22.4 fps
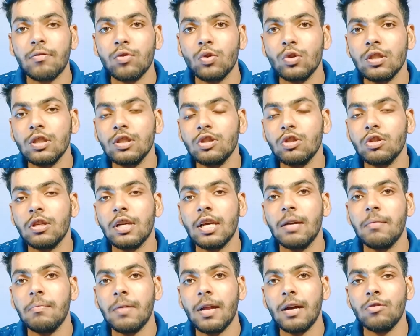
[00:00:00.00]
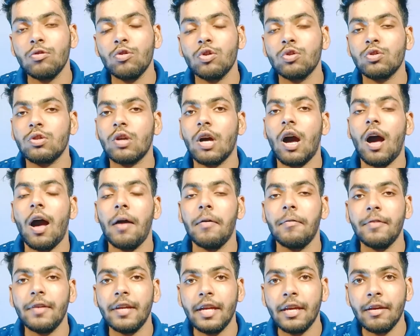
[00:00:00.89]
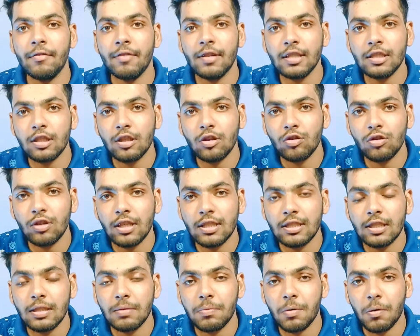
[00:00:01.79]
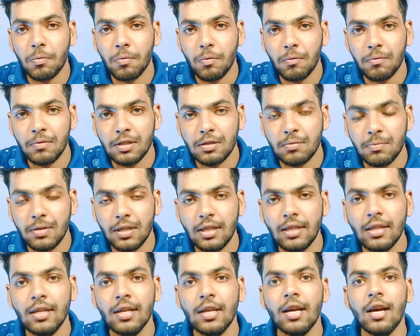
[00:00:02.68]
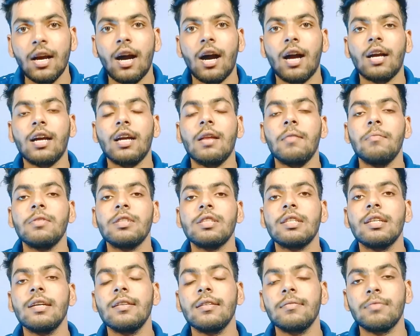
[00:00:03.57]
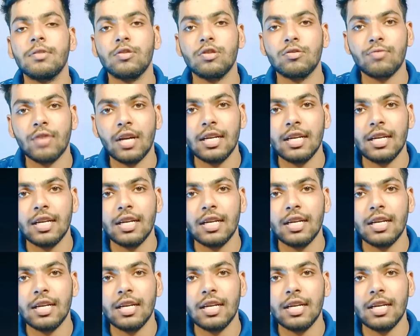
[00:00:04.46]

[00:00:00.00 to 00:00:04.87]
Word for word: के जो कैमरा है वो उसका एवरेज कहूँगा इसकी परफॉर्मेंस में अगर हम इसके फ्रंट